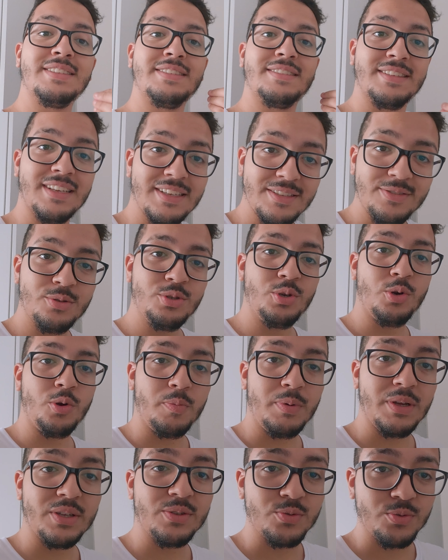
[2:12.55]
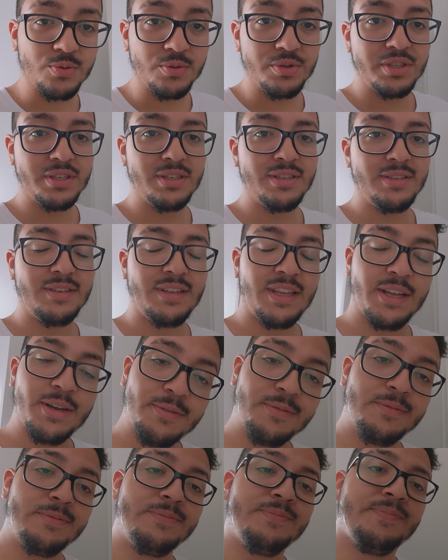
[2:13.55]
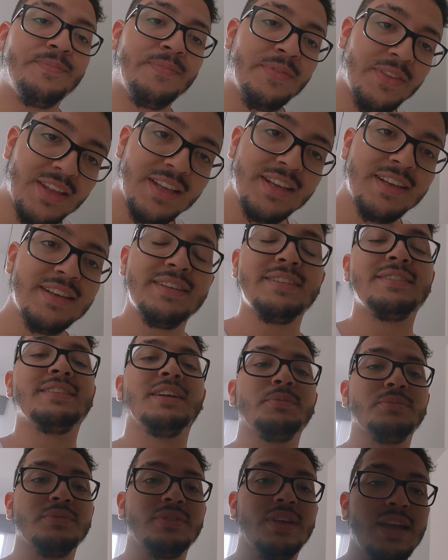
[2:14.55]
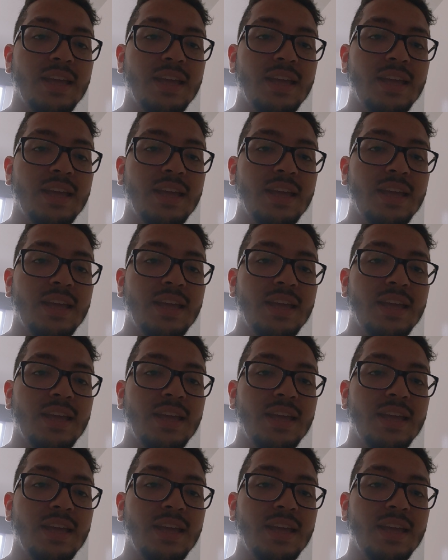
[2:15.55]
cesto de roupa suja. Então, estamos